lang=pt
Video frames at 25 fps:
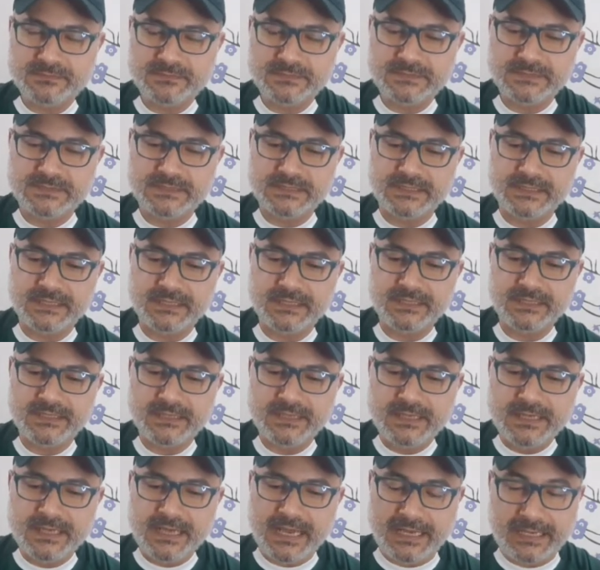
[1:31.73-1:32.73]
Né?
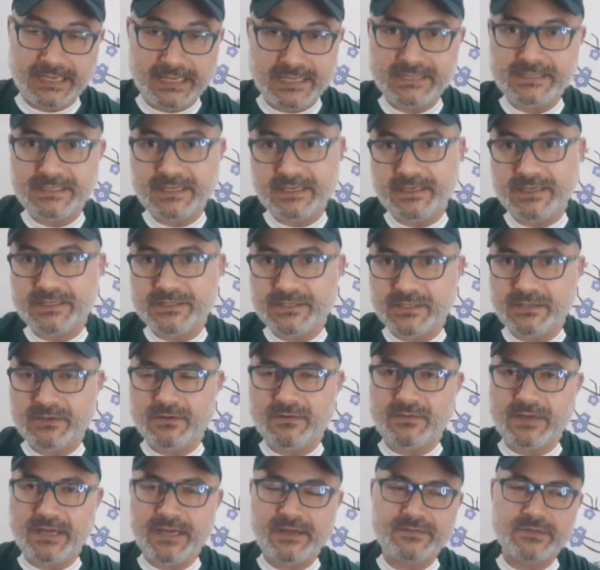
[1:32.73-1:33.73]
Aqueles que
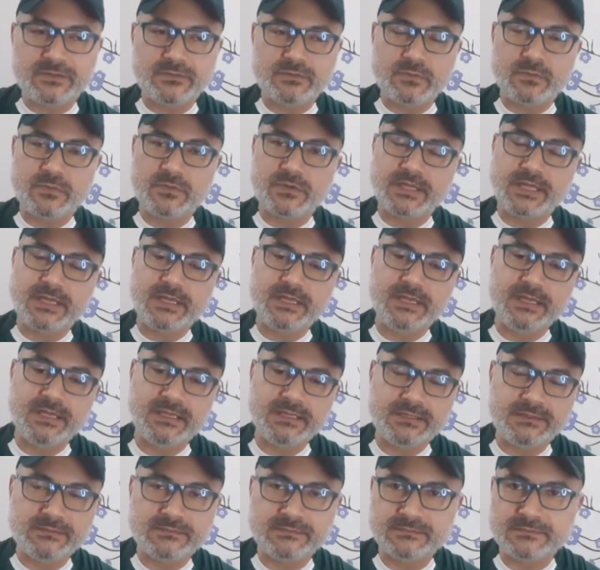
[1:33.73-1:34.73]
criticam o Everton porque
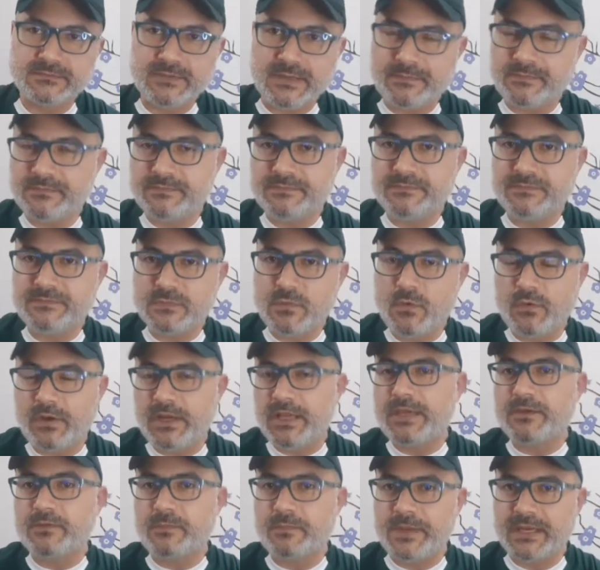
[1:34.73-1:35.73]
ele não é um
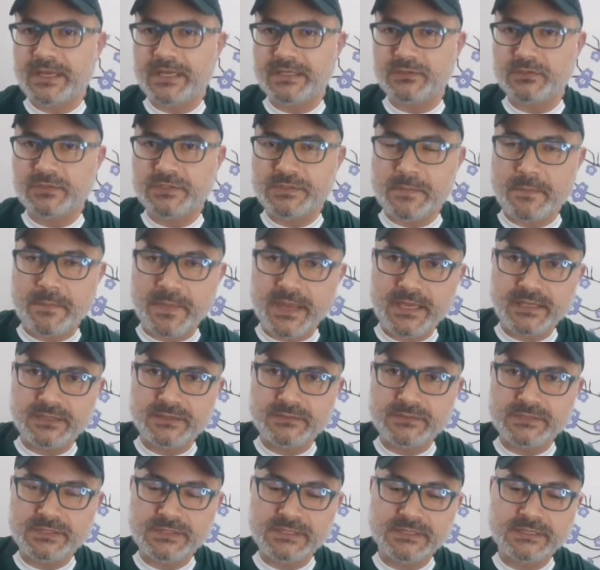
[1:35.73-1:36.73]
goleiro pegador de
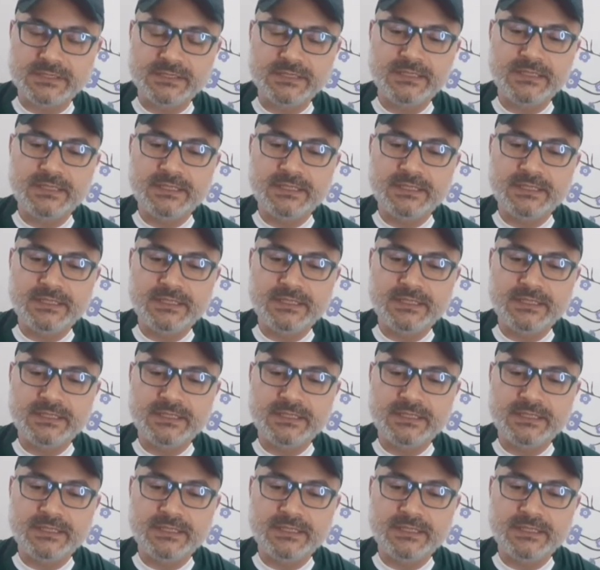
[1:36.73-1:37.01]
pênalti,